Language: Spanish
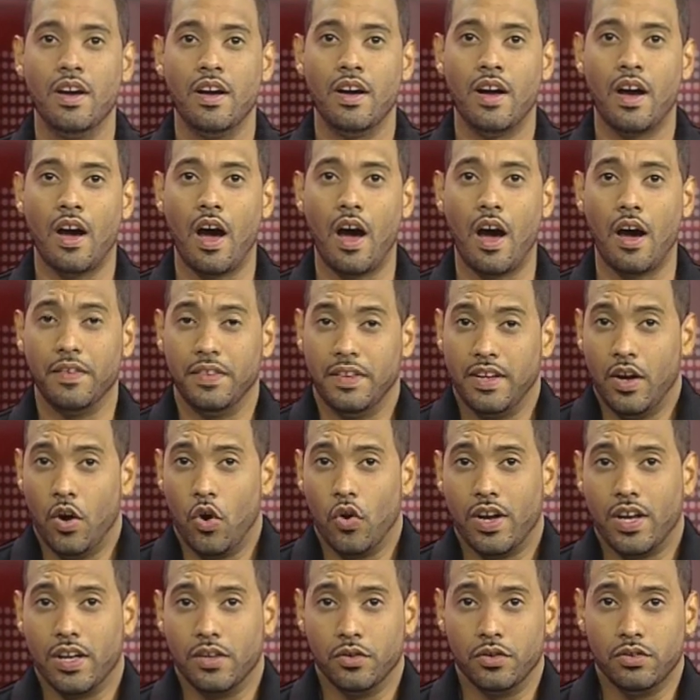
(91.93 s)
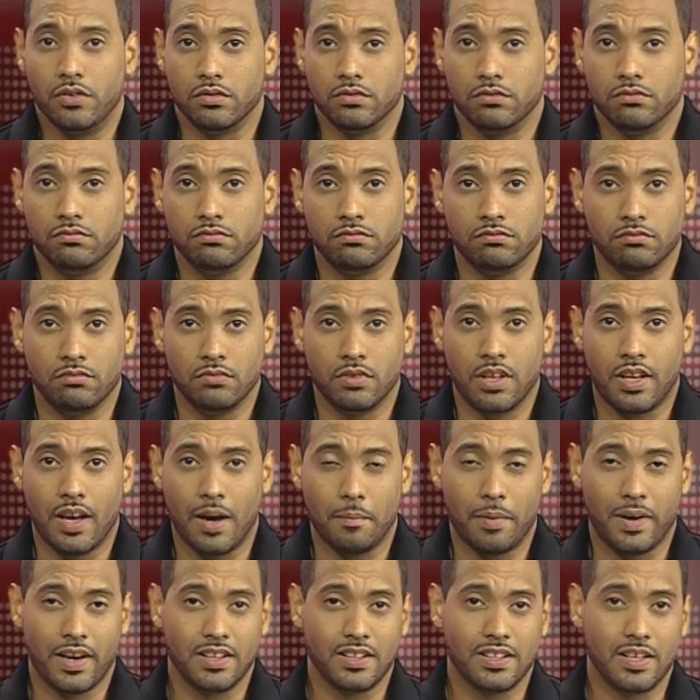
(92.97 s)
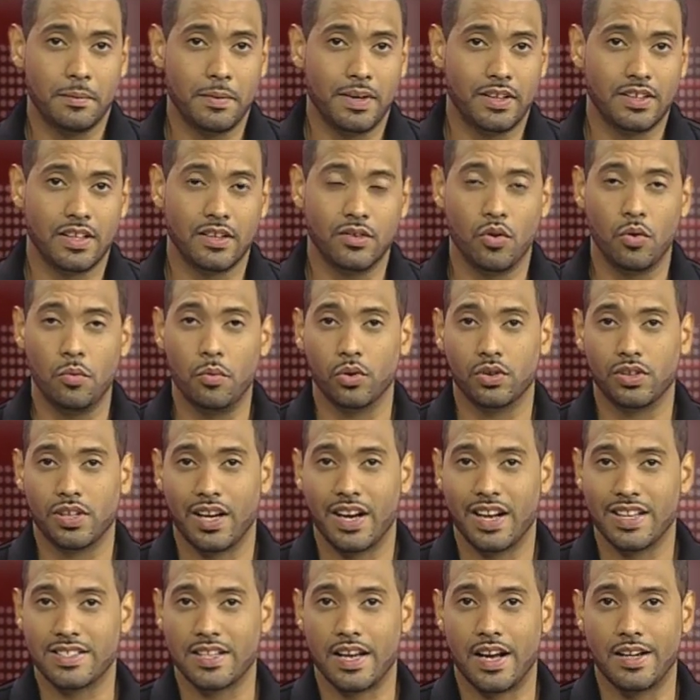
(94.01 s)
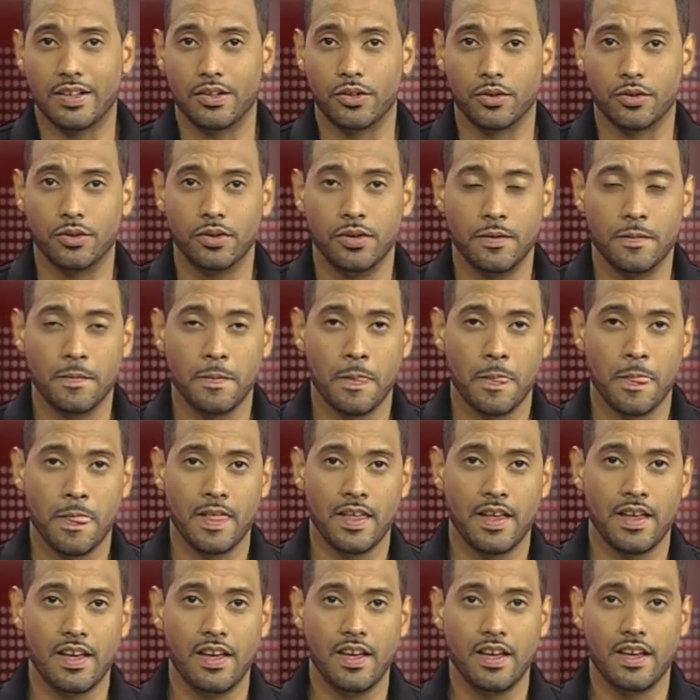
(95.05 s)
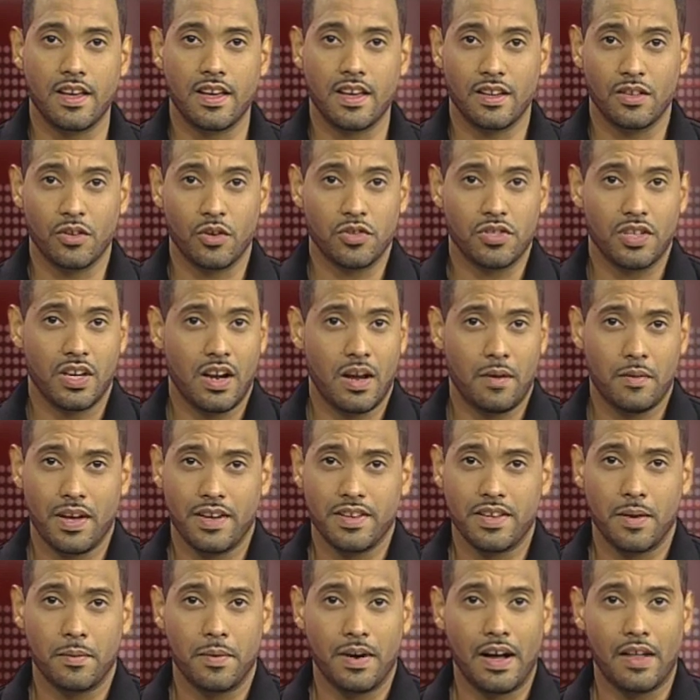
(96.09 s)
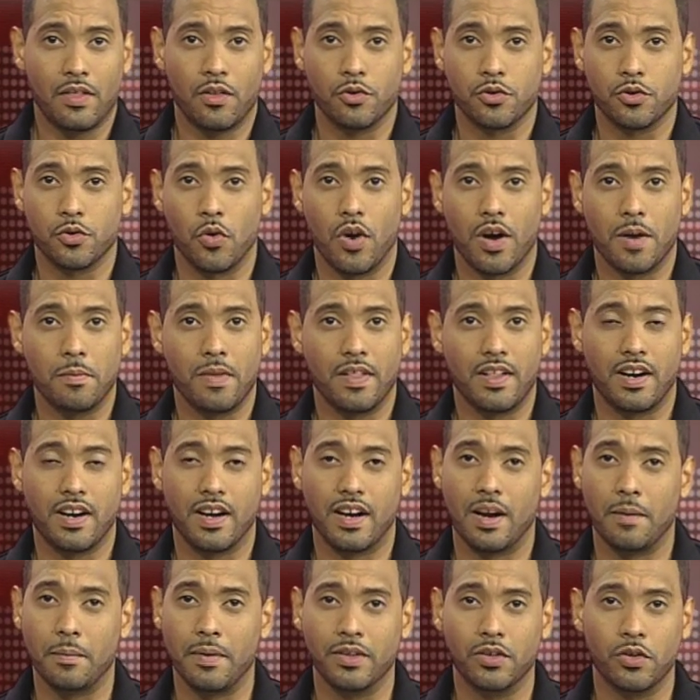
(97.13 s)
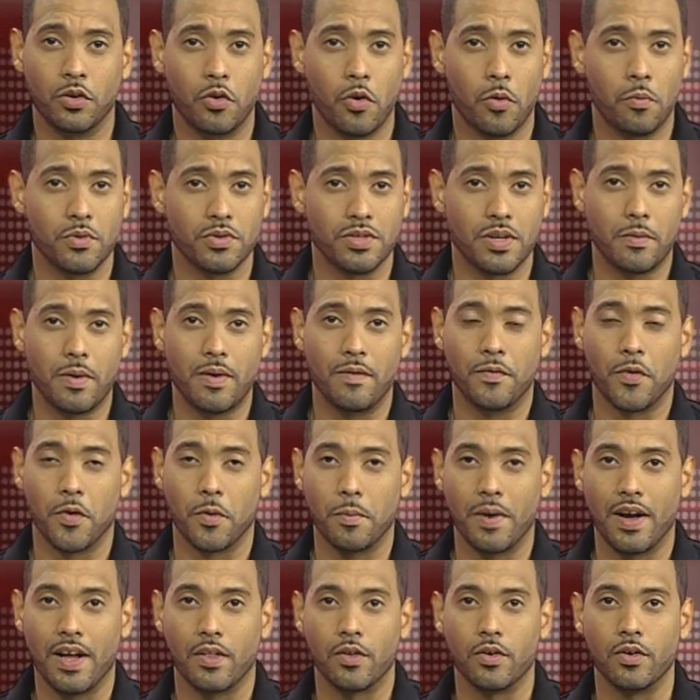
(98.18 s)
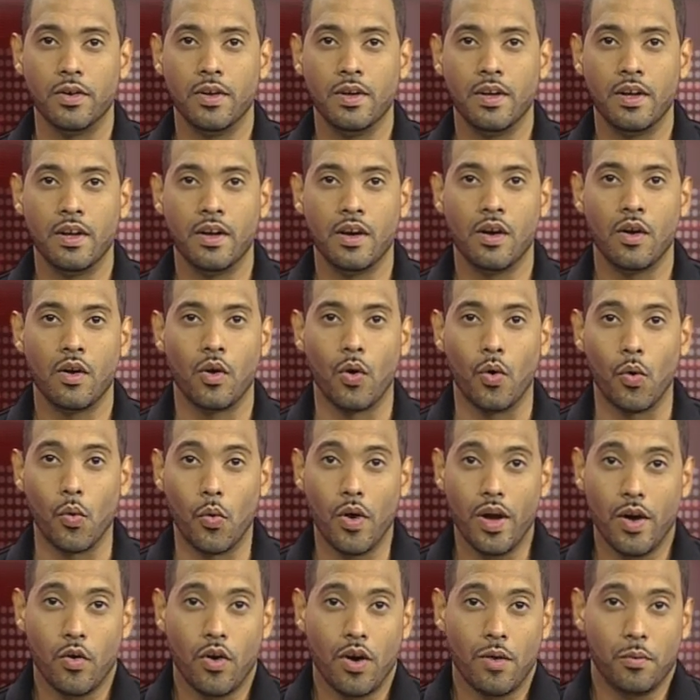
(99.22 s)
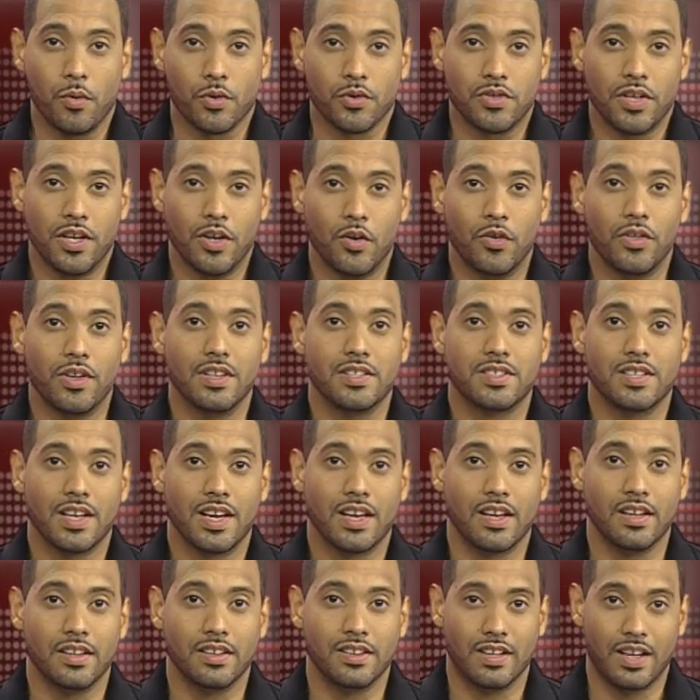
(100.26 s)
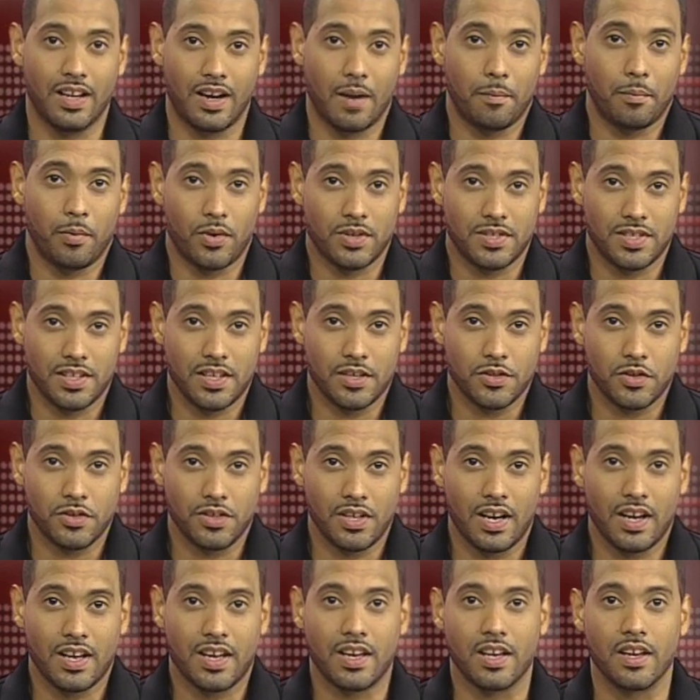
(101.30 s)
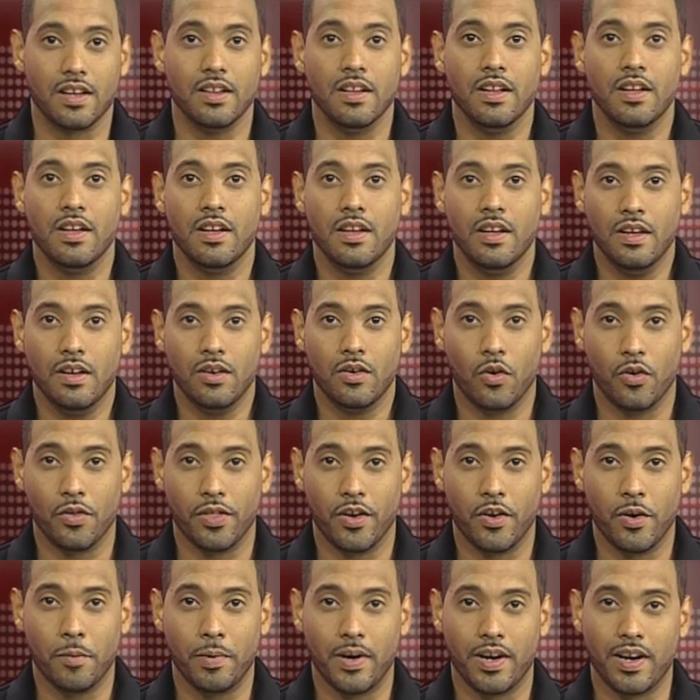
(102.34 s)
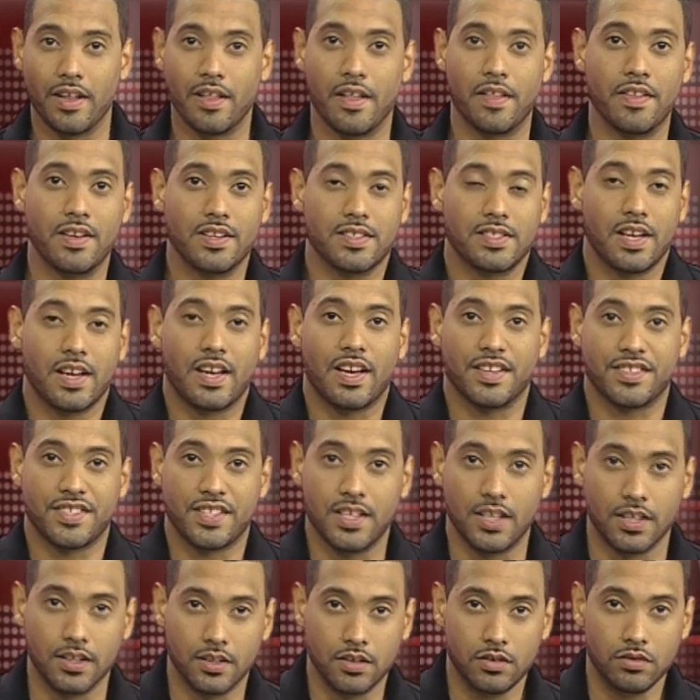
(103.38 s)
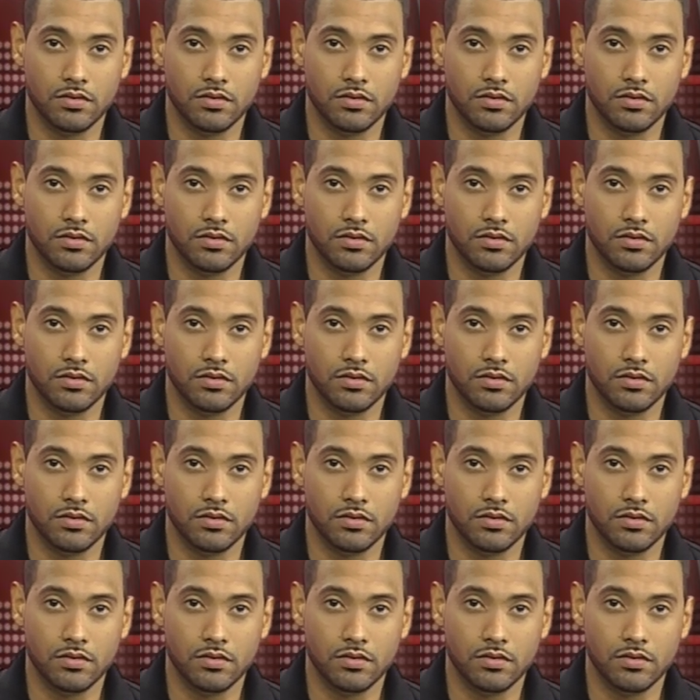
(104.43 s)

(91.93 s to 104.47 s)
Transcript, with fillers: ah, dijo que no, que aparentemente no hubo tal asalto y que no se le habían llevado su arma de reglamento como se había informado. Luego el vocero dice de la Policía Nacional aquí, Cordero Paredes, dice que sí,